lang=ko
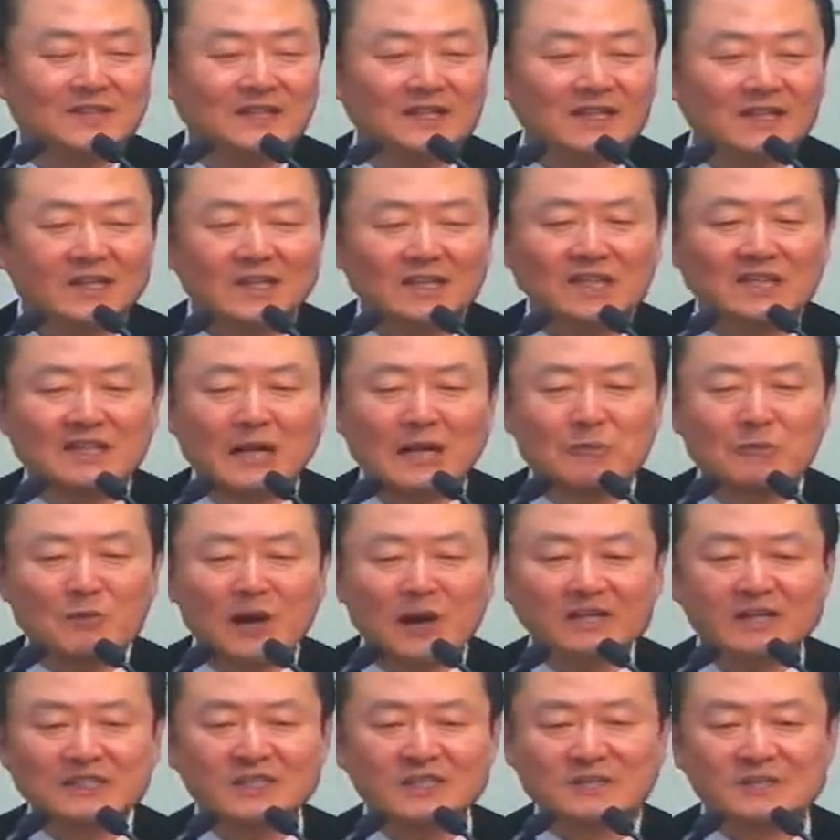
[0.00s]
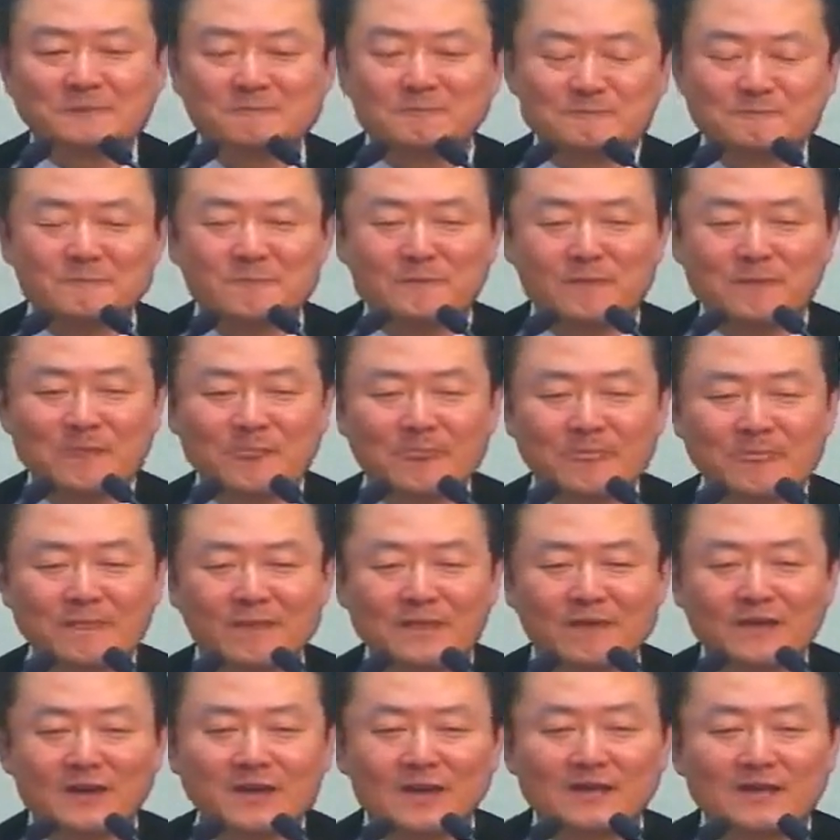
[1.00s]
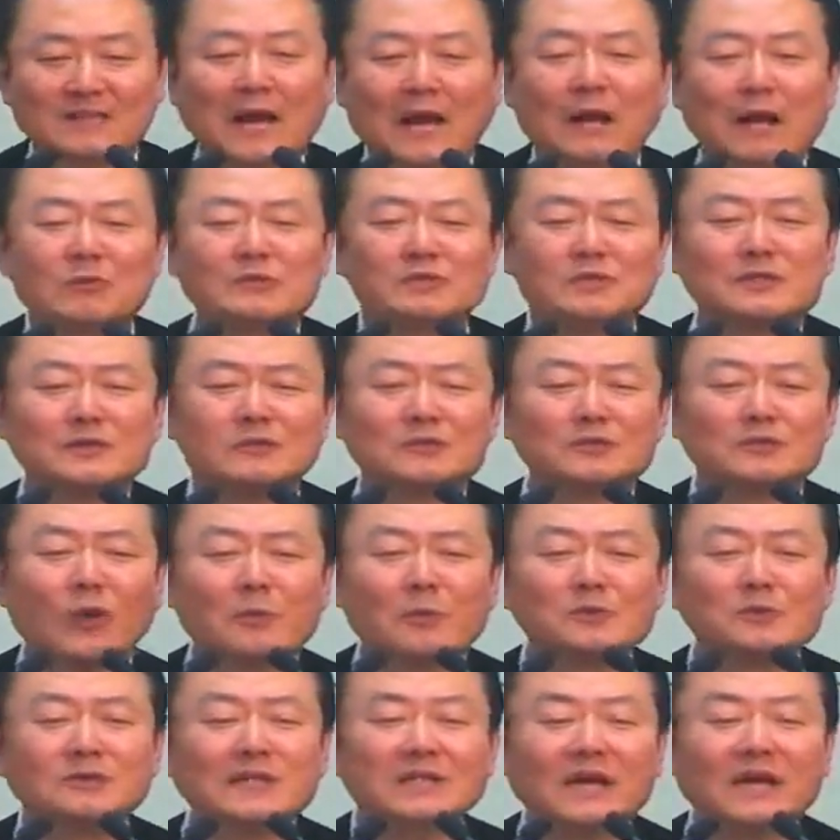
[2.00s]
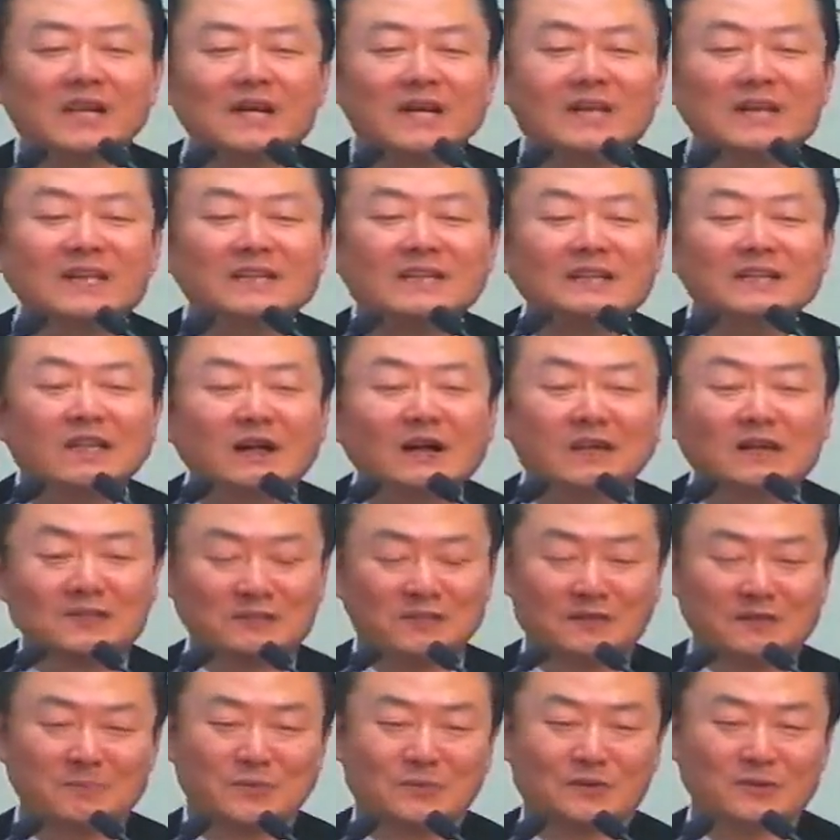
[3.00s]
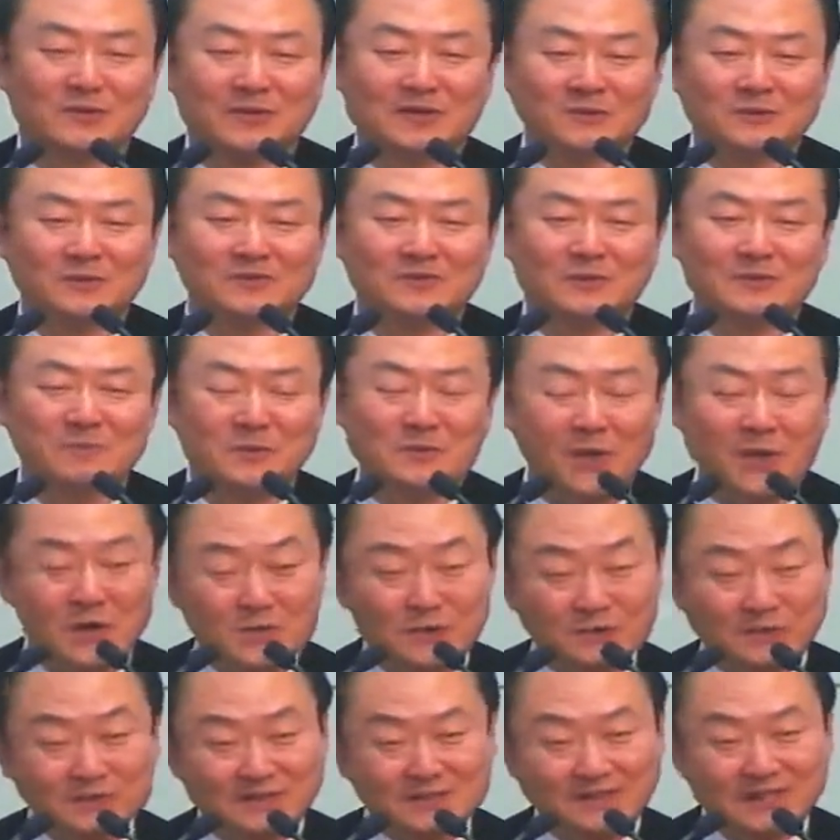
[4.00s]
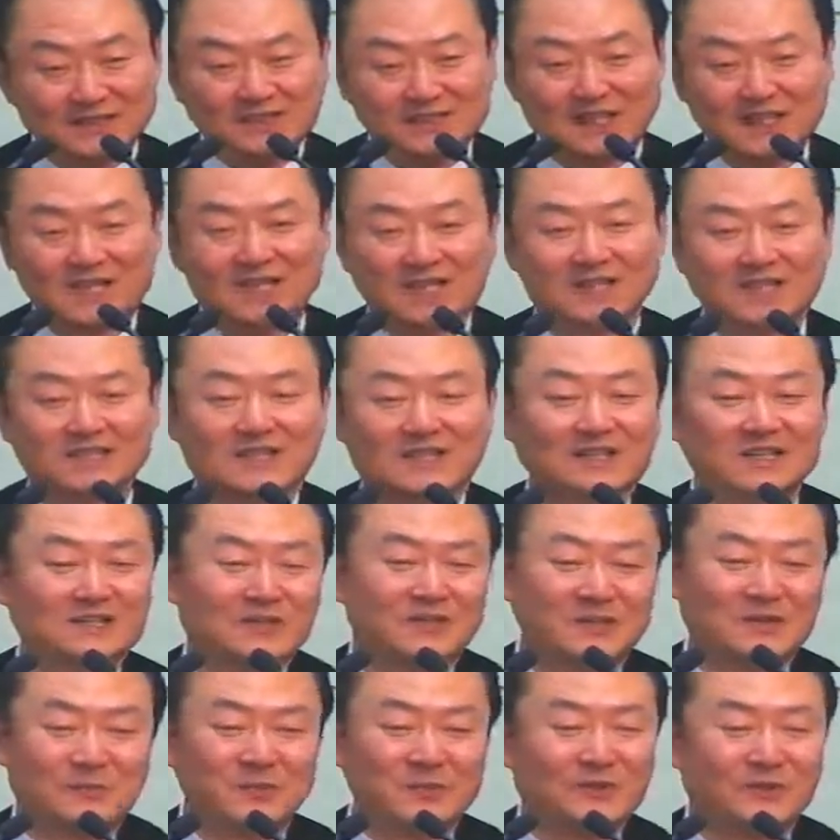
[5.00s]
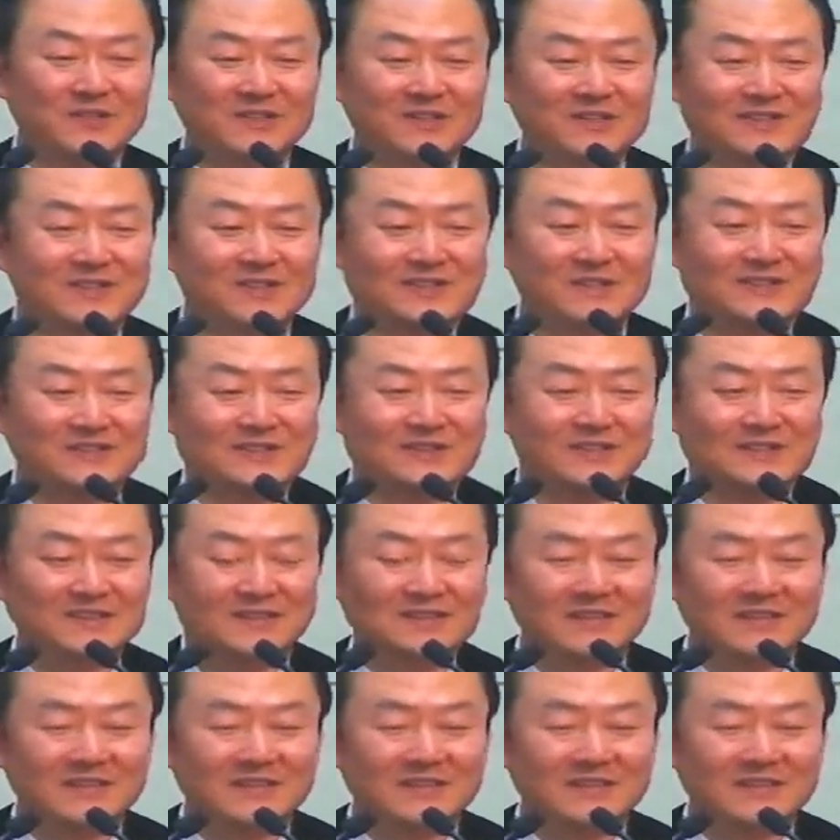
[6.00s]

히람 왕이 다윗을 너무 사랑했다 그렇게 표현하고 있어요. 평생 사랑했다 그렇게 표현되어 있어요.